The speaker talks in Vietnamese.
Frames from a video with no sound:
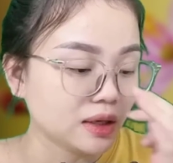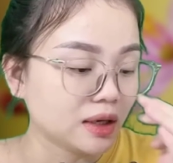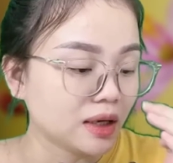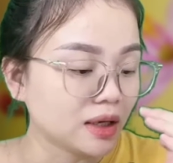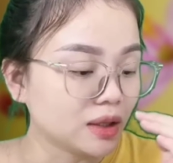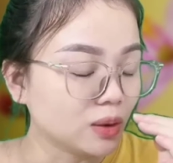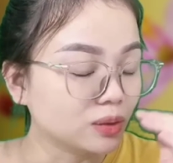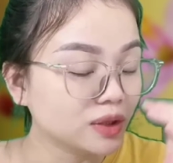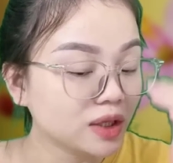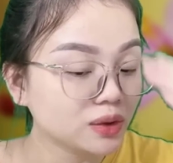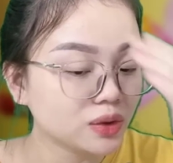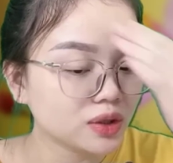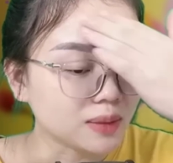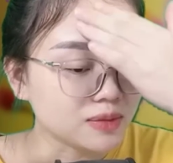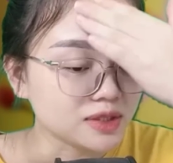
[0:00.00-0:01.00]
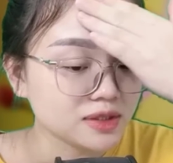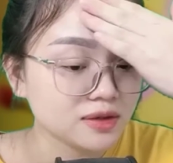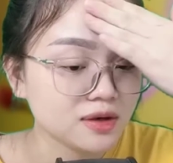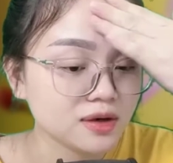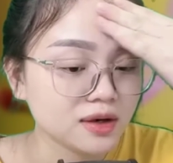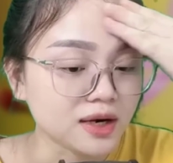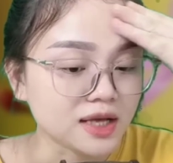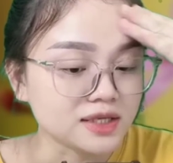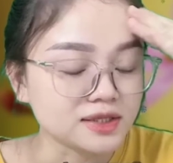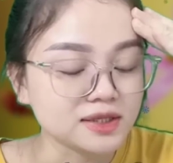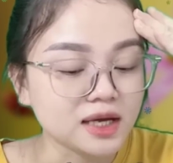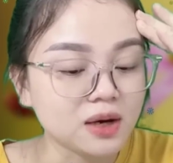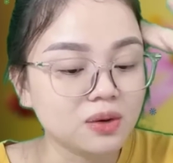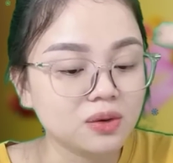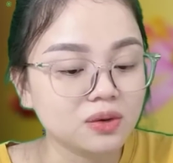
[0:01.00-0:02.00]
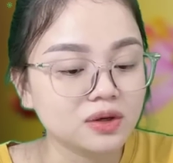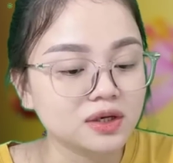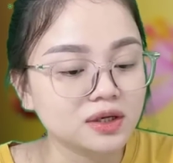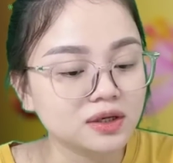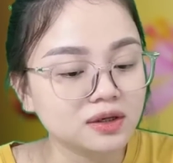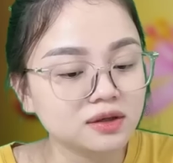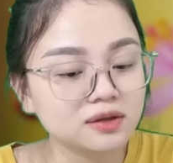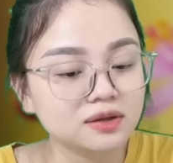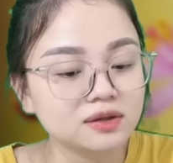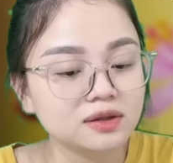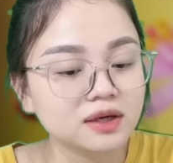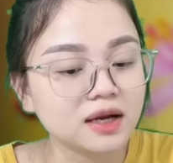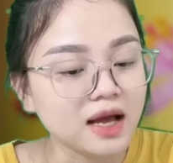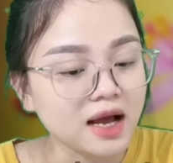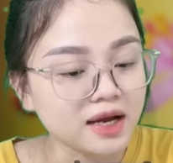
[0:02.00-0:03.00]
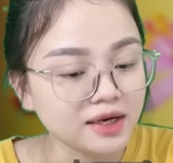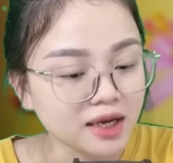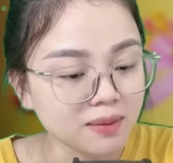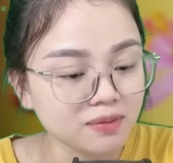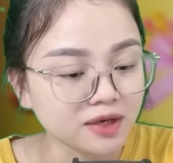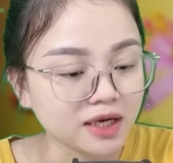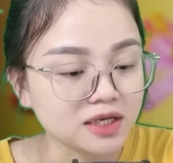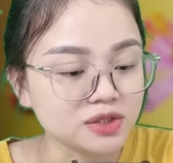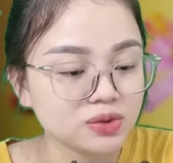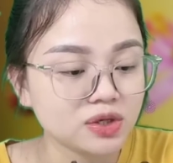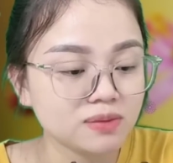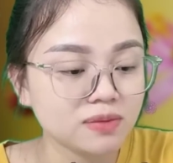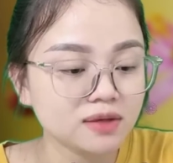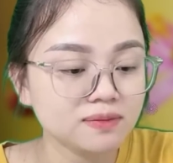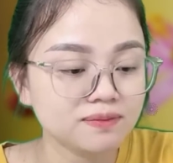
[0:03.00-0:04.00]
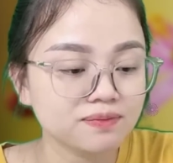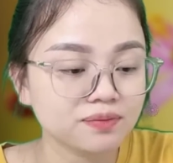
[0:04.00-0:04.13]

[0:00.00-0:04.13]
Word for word: Lần đầu tiên tôi gặp Dương là sau hơn hai năm ngày Duy mất.